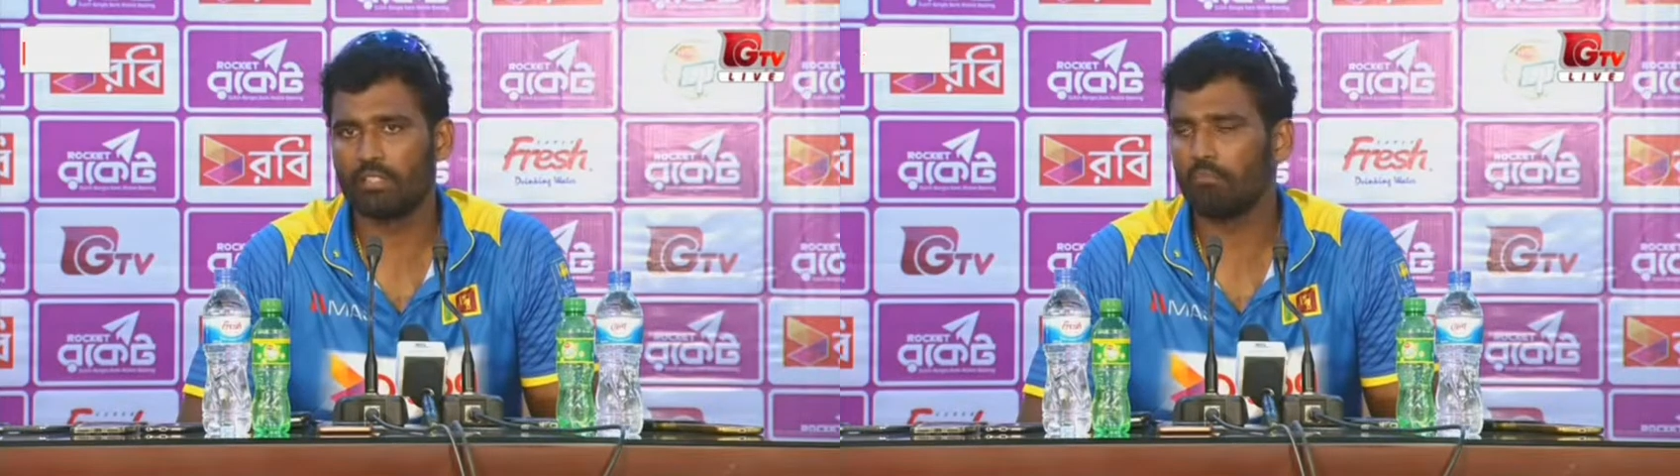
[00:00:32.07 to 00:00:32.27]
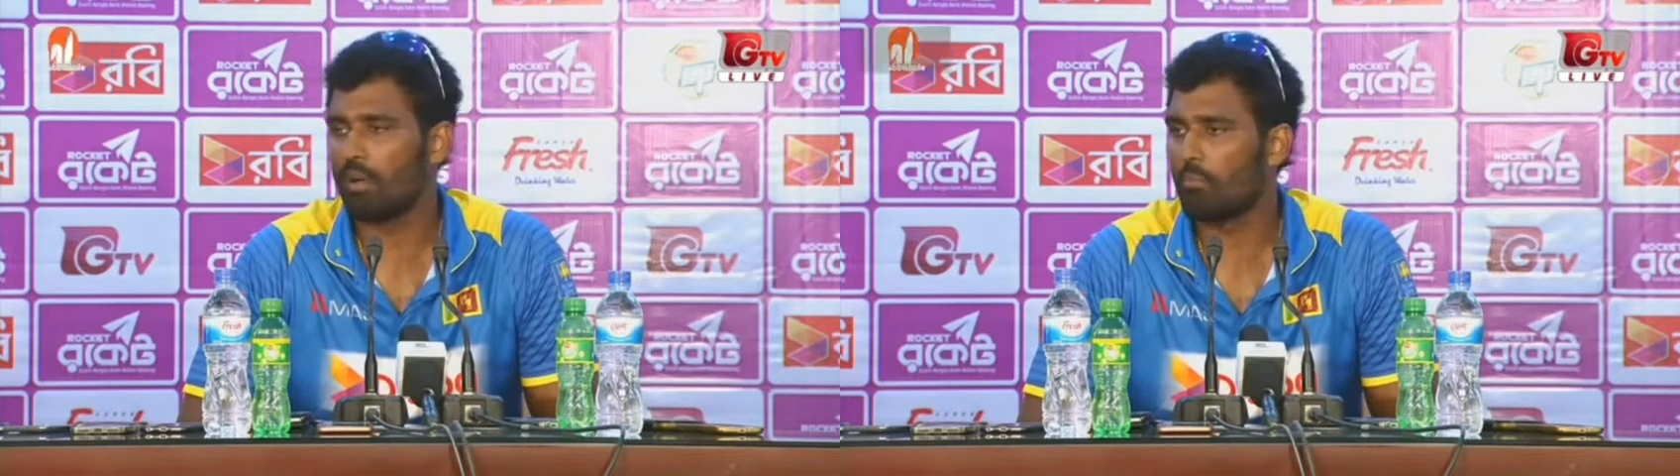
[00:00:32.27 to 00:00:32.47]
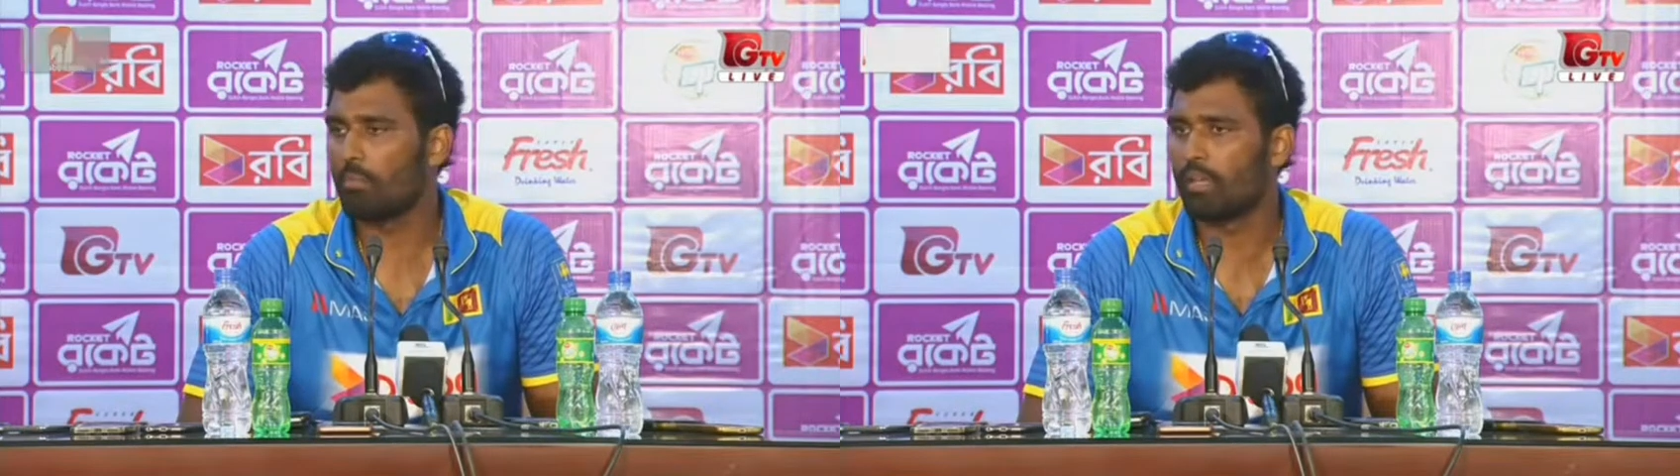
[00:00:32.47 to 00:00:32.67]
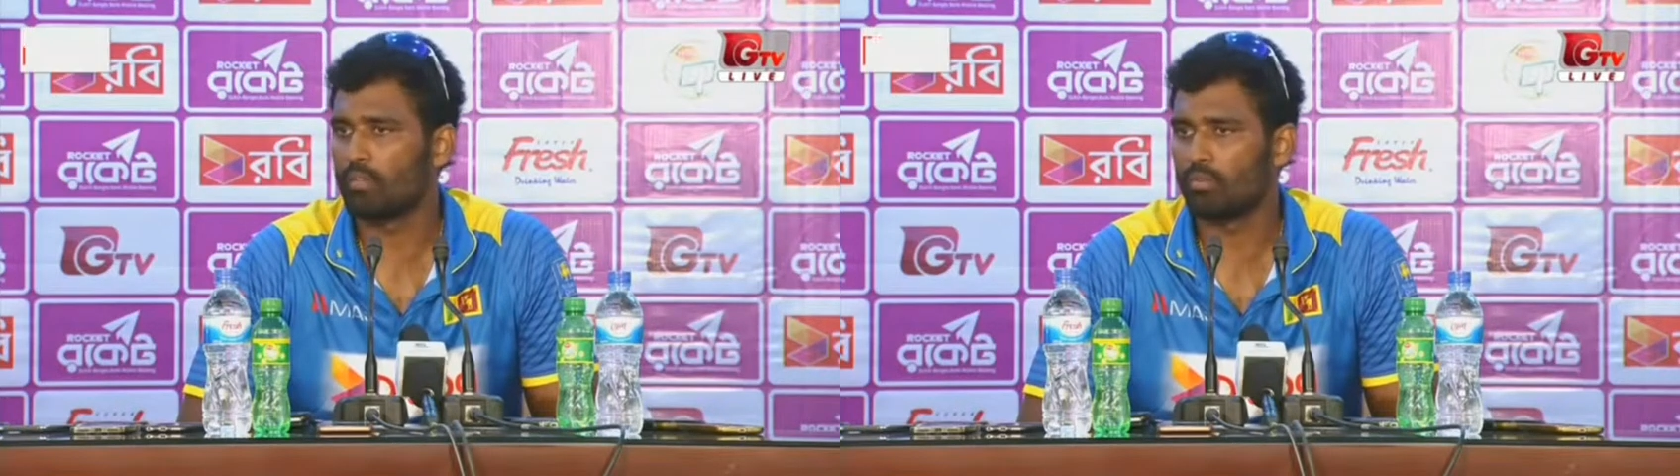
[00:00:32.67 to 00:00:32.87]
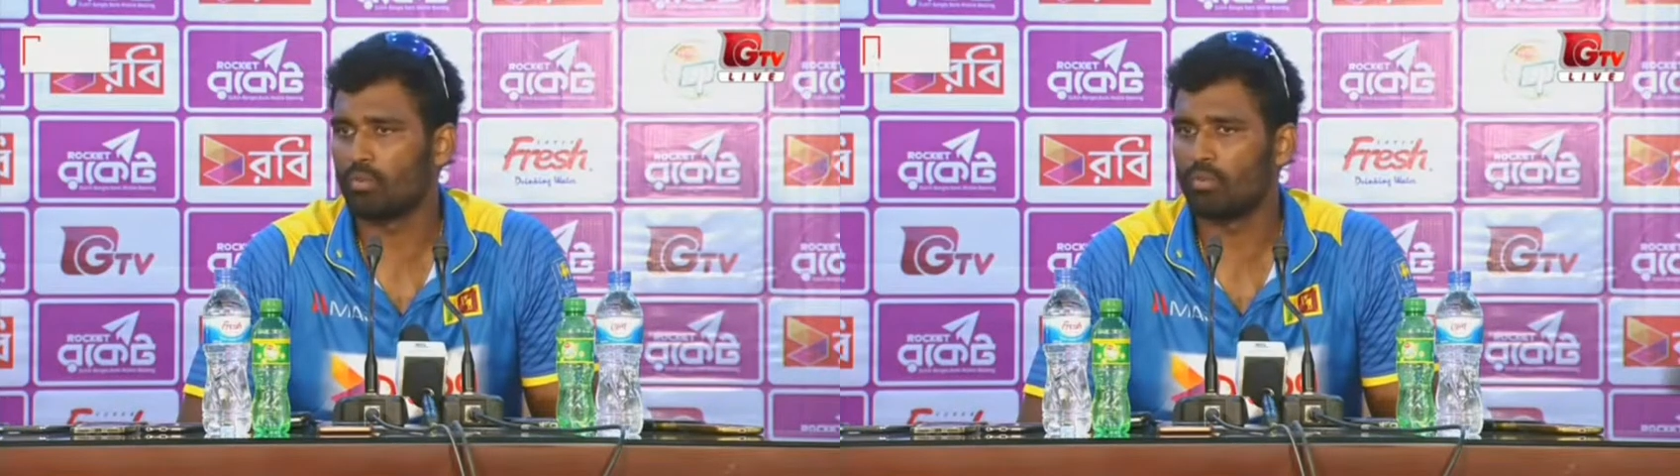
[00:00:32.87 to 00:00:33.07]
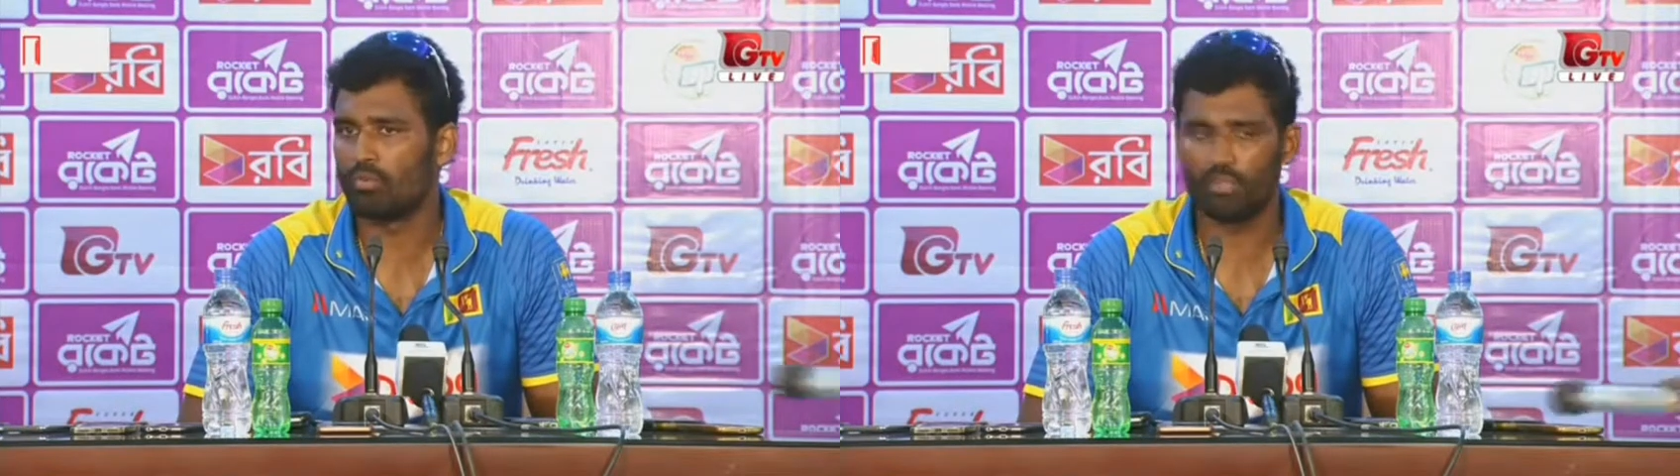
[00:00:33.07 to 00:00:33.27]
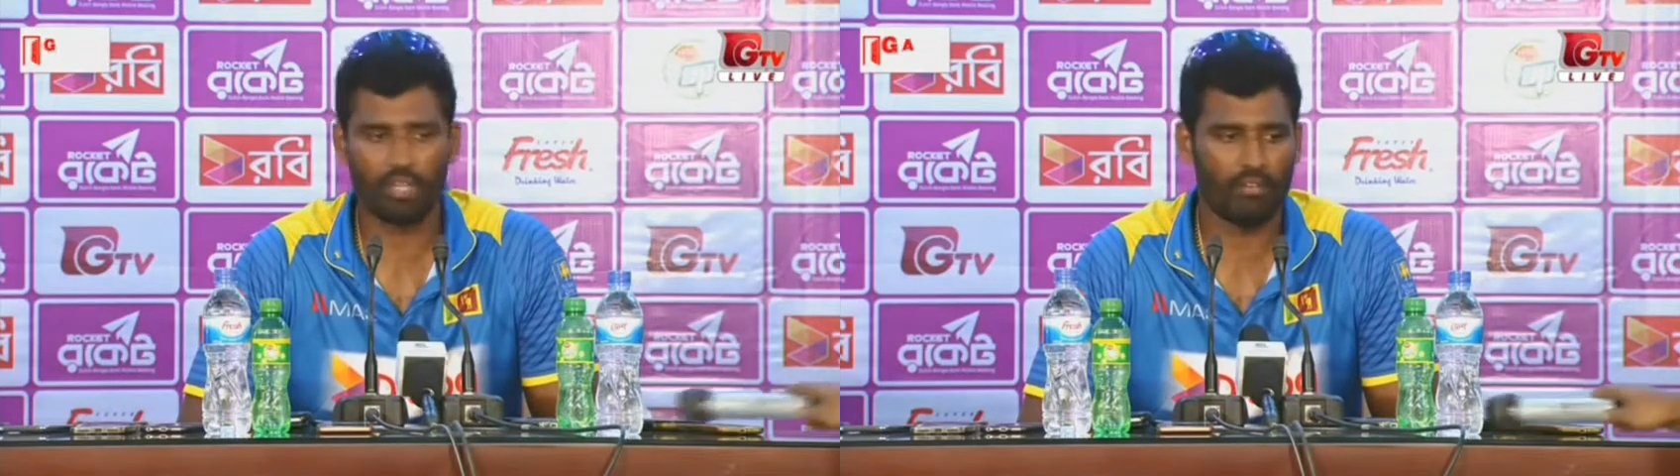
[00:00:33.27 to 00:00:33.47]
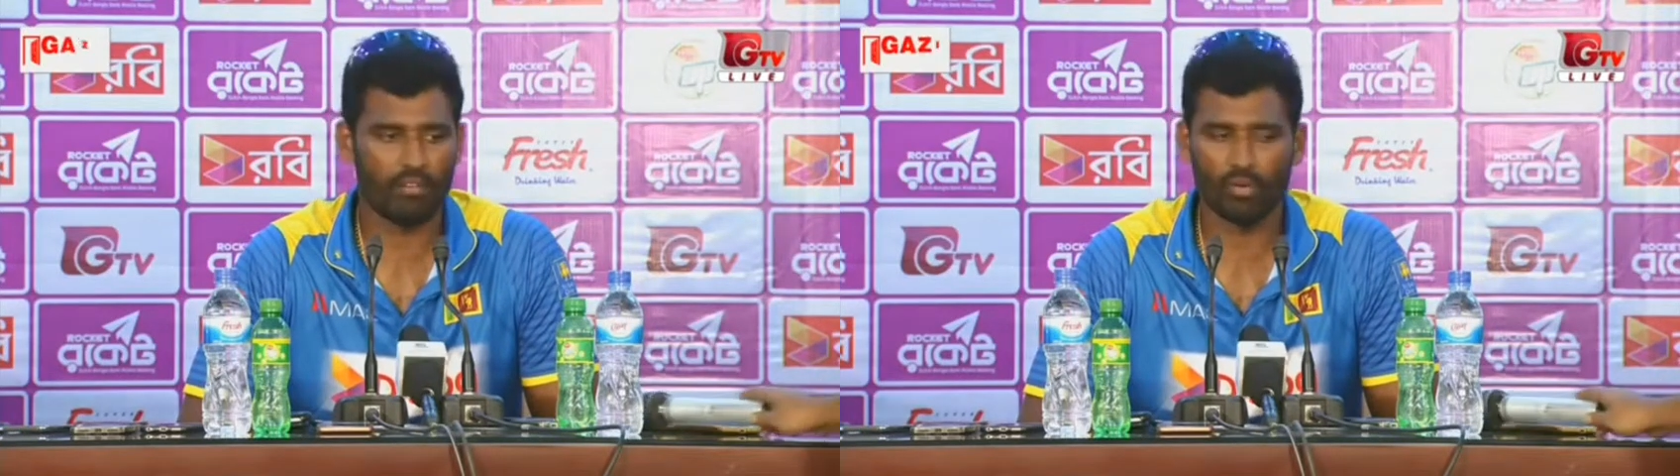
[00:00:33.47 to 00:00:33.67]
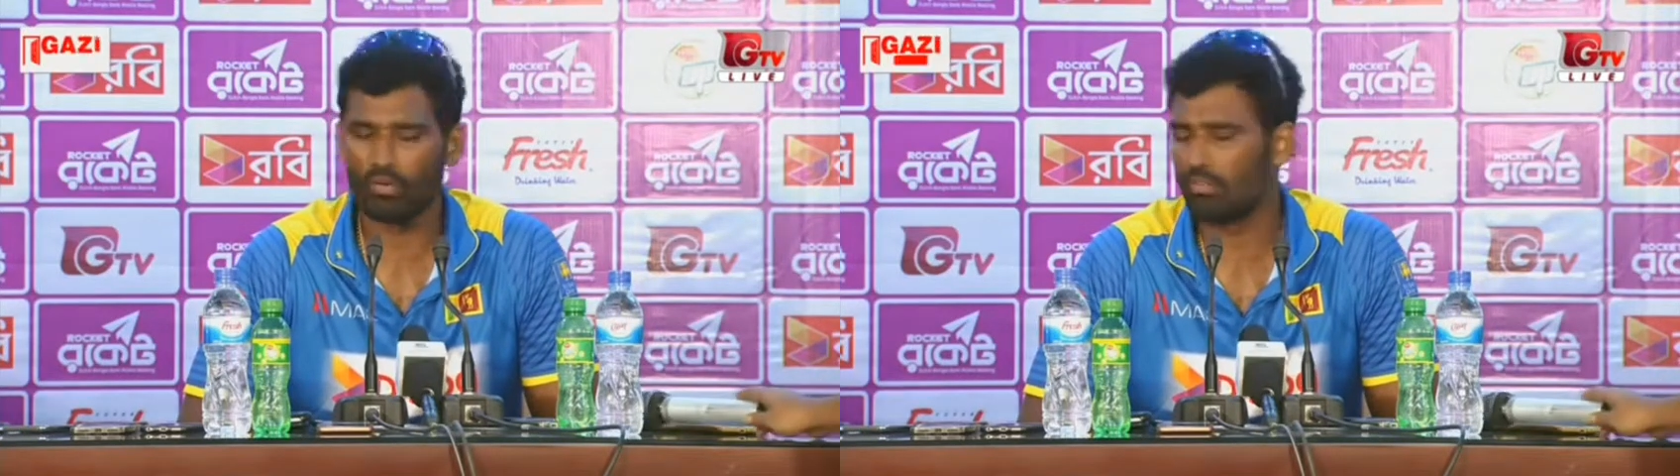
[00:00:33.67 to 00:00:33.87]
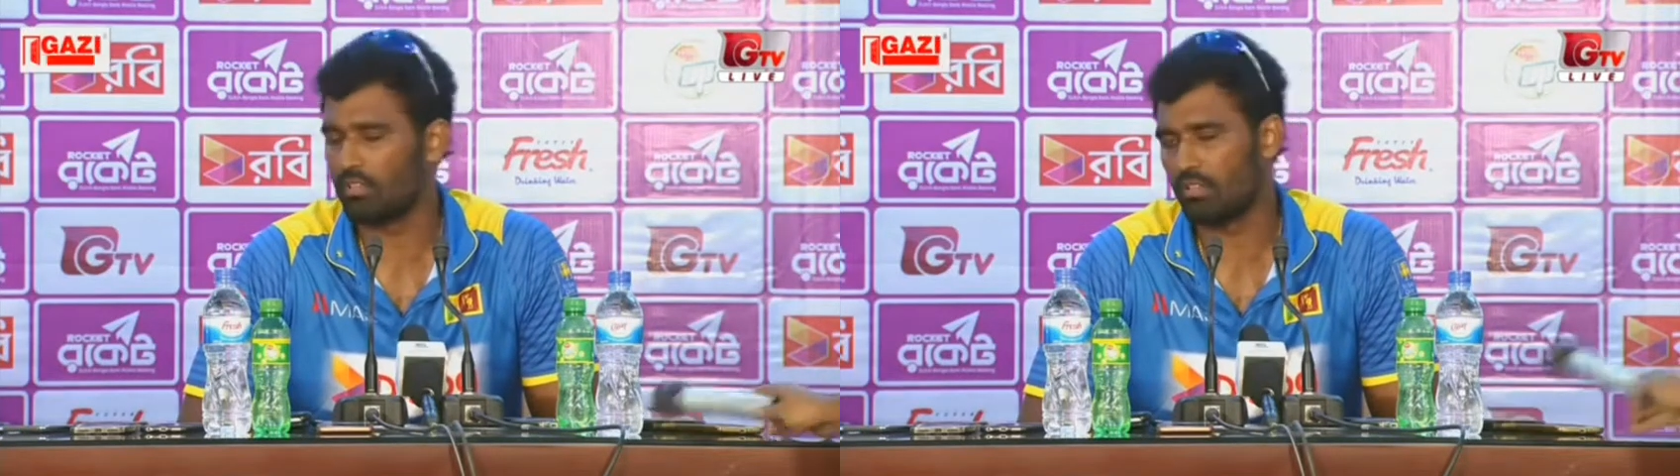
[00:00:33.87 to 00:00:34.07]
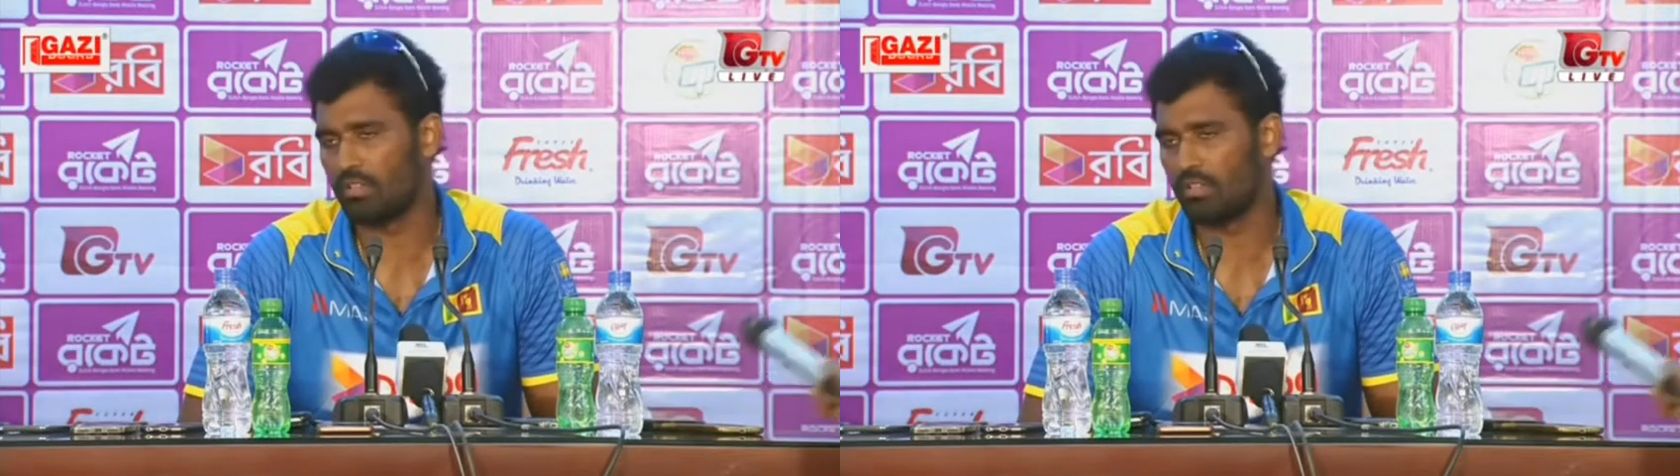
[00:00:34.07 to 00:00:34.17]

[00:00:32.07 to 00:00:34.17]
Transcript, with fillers: এই ম্যাচে তোদেরকে হারা আমাদের